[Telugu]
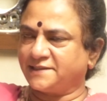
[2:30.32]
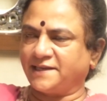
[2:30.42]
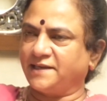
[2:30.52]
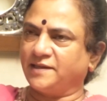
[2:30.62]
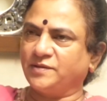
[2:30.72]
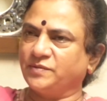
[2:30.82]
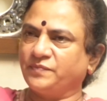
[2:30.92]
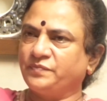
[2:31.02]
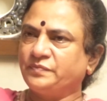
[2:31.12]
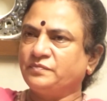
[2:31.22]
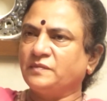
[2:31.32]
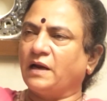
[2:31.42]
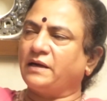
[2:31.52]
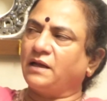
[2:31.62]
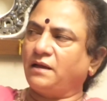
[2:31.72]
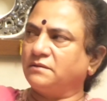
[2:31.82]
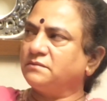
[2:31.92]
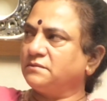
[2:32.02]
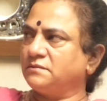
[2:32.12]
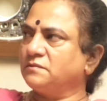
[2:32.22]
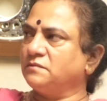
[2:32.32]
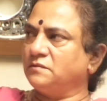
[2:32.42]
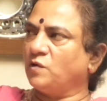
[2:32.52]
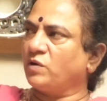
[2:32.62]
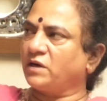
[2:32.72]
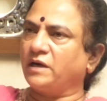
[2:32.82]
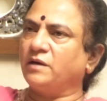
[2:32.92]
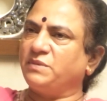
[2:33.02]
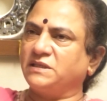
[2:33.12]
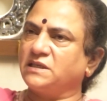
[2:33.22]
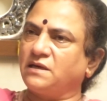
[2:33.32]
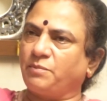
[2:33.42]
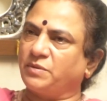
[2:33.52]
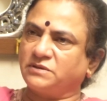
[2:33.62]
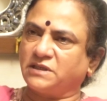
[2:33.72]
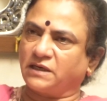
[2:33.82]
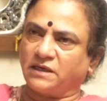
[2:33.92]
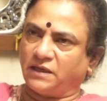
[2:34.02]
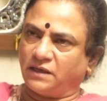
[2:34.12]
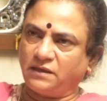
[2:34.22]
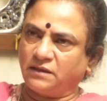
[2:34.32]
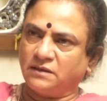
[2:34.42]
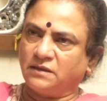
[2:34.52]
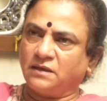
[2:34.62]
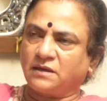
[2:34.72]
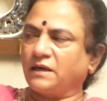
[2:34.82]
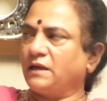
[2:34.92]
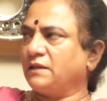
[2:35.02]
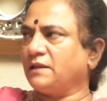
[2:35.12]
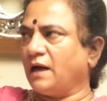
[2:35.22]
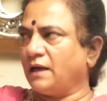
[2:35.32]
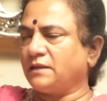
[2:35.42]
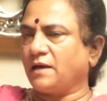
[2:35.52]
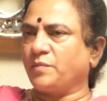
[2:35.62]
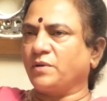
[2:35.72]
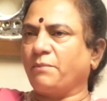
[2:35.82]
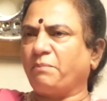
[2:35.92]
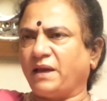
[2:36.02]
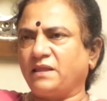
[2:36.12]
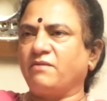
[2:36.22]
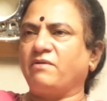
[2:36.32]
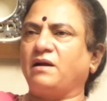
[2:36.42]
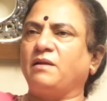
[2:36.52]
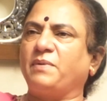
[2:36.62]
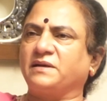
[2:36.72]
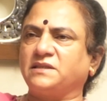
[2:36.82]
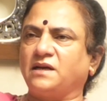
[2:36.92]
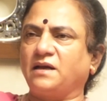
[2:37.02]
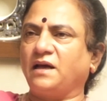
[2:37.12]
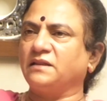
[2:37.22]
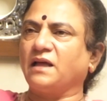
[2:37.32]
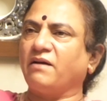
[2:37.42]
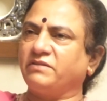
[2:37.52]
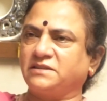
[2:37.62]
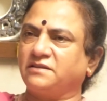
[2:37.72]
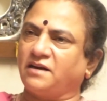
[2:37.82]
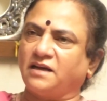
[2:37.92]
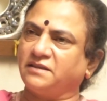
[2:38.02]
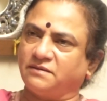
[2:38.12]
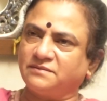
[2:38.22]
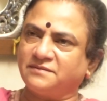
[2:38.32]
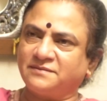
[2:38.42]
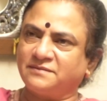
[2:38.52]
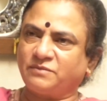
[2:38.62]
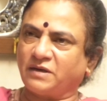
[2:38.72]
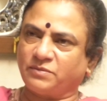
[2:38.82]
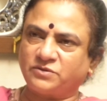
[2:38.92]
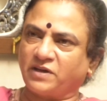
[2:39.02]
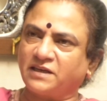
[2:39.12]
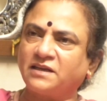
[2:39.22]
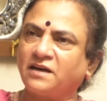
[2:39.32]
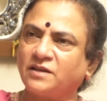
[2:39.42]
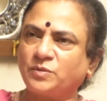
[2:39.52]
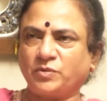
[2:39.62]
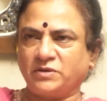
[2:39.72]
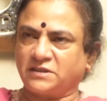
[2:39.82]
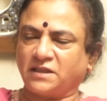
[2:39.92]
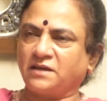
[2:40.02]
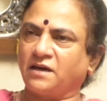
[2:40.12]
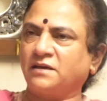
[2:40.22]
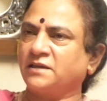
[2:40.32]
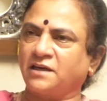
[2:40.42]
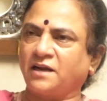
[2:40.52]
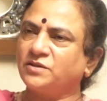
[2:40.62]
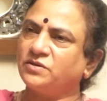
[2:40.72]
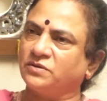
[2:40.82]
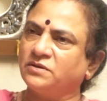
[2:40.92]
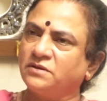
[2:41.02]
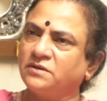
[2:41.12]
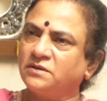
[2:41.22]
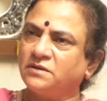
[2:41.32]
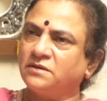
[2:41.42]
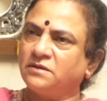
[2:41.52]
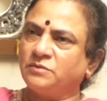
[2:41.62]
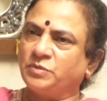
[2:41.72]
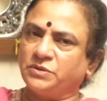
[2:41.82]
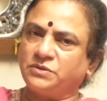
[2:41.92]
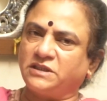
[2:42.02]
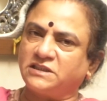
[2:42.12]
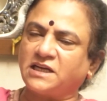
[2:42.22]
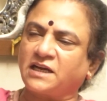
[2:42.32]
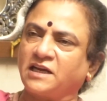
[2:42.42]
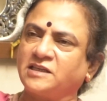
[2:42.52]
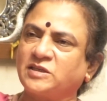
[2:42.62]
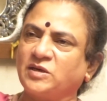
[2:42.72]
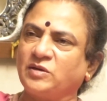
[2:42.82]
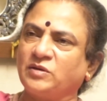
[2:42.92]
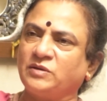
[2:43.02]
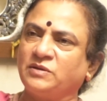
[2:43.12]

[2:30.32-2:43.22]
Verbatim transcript: చేయలేదు అంటే ఒకటి రెండు బీసీలప్పుడు జరిగినాయి కానీ దాదాపుగా పేదవాళ్ల పక్షాన అంత ఆవేశం రాదు ప్రభుత్వానికి రాదు పోలీస్ అధికారులకి రాదు ఇప్పుడు దిశ కేసులో